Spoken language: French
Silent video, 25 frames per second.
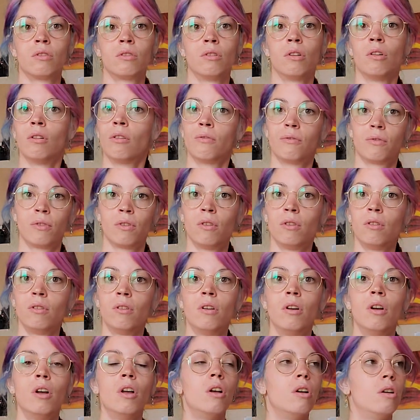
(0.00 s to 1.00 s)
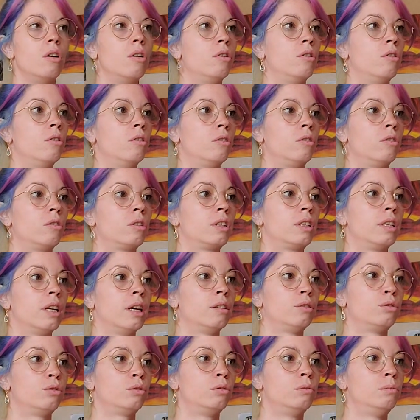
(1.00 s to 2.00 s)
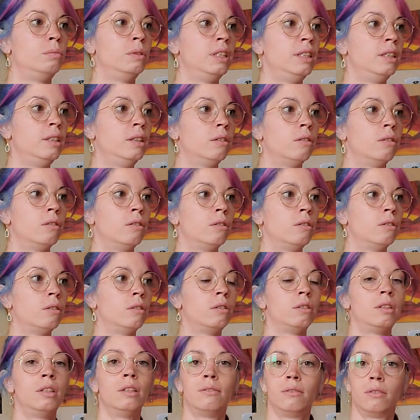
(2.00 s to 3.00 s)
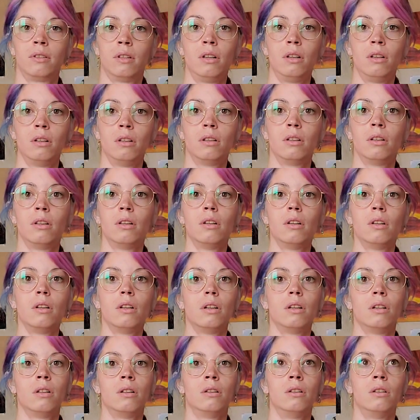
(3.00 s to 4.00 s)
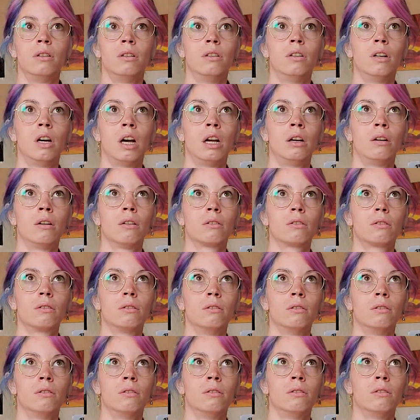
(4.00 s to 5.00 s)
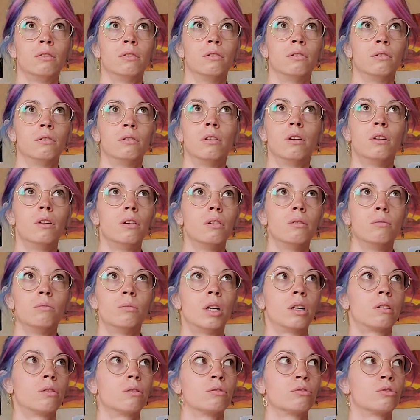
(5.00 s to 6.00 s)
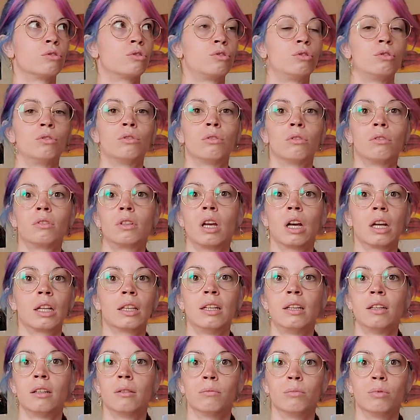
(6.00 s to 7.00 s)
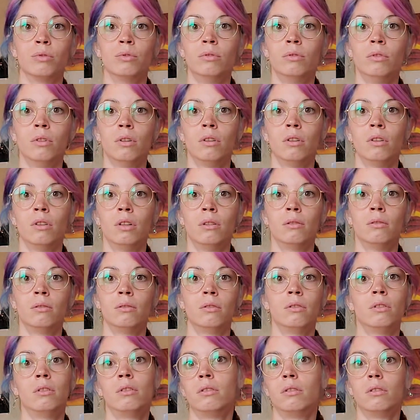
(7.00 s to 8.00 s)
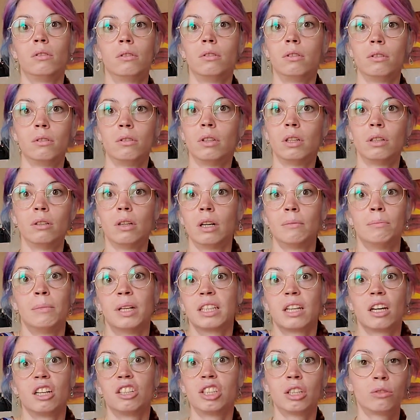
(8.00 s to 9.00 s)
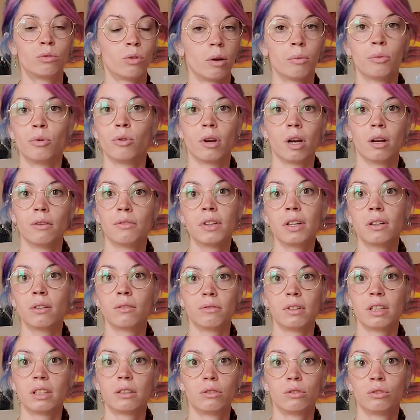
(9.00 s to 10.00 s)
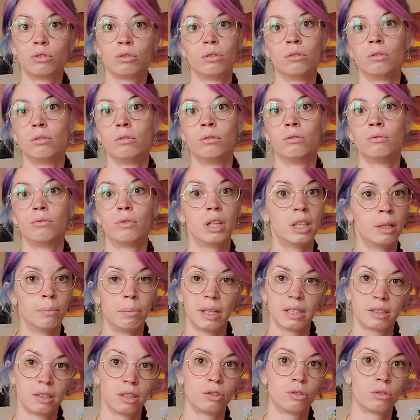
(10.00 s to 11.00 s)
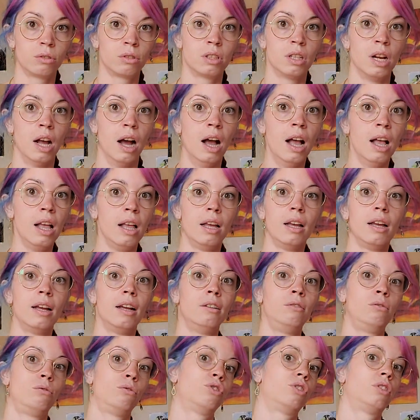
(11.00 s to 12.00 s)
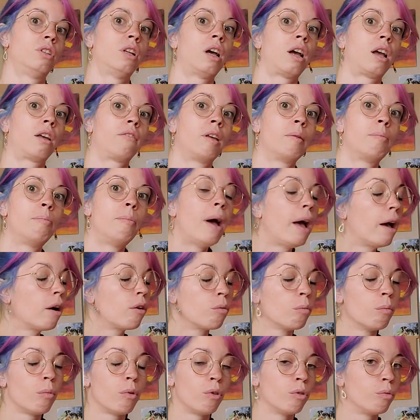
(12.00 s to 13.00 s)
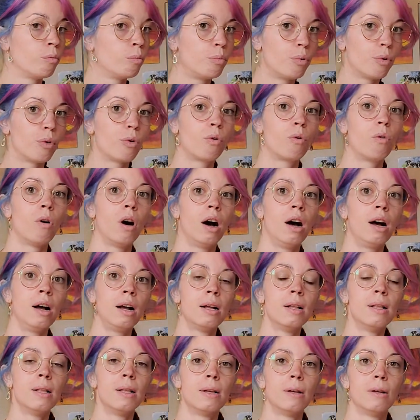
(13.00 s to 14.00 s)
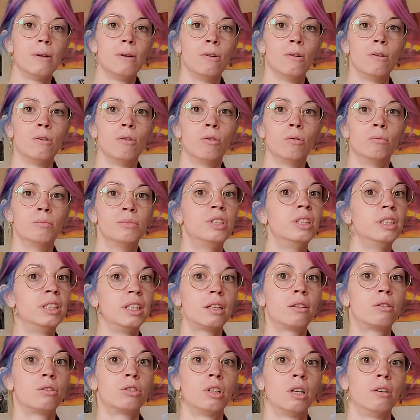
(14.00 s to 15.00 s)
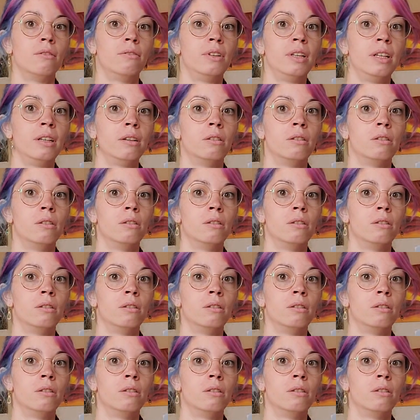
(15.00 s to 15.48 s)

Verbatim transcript: enfant, qui a subi des viols, alors que moi, quand je regardais un peu ma trajectoire biographique, en fait, je ne voyais pas ces choses-là. Et donc, je n'arrivais pas à comprendre pourquoi on me disait que j'avais